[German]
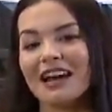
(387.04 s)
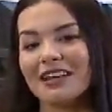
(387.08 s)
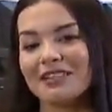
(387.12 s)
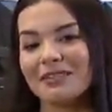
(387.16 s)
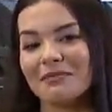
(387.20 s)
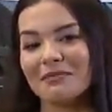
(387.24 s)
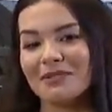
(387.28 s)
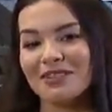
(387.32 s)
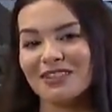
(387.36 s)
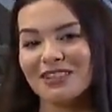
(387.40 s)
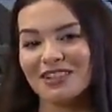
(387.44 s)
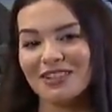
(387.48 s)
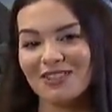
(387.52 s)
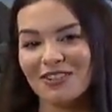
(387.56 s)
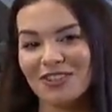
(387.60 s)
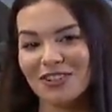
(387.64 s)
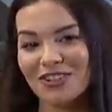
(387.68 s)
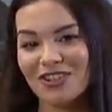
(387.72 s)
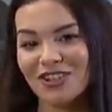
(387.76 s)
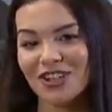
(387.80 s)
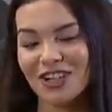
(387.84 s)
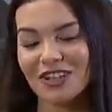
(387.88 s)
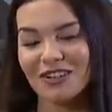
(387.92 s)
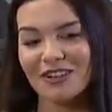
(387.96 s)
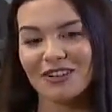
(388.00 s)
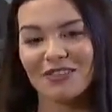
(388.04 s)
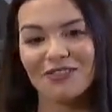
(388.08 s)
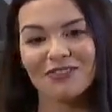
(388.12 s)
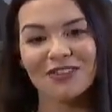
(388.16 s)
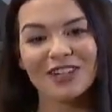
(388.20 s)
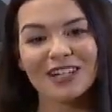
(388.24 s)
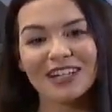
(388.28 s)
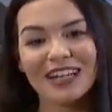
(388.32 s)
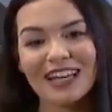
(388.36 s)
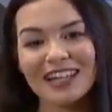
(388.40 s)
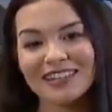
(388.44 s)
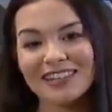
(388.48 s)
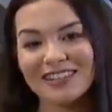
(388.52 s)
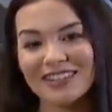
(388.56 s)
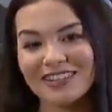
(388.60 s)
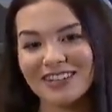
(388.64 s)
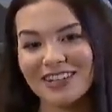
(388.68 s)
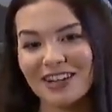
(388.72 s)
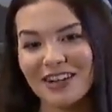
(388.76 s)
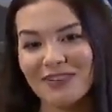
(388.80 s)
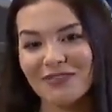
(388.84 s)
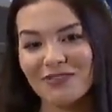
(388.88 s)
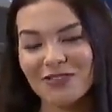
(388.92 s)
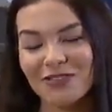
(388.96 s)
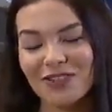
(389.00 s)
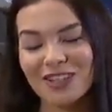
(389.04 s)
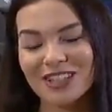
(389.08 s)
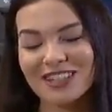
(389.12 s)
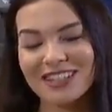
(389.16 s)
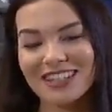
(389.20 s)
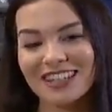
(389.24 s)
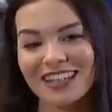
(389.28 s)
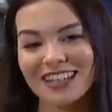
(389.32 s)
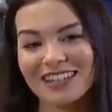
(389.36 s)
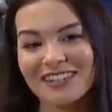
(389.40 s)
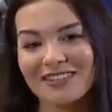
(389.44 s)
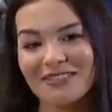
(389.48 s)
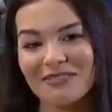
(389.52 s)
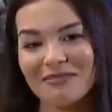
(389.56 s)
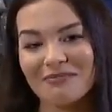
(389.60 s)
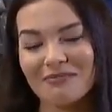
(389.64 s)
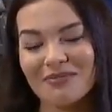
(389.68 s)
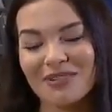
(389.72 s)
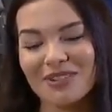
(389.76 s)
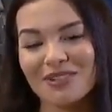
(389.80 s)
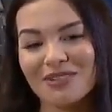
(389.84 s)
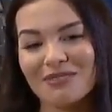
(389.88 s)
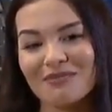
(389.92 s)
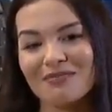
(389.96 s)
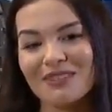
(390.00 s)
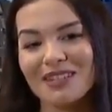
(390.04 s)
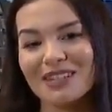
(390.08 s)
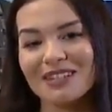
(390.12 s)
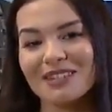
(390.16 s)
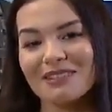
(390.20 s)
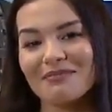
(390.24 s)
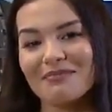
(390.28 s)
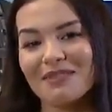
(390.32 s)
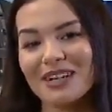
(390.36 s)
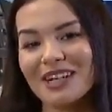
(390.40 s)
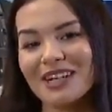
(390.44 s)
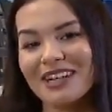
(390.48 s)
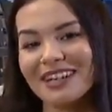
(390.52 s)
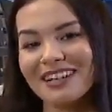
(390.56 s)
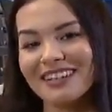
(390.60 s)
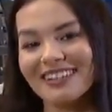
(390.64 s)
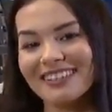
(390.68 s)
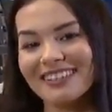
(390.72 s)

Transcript: HSBC Deutschland. Vielen herzlichen Dank für Ihr Interesse und bis zum nächsten Mal.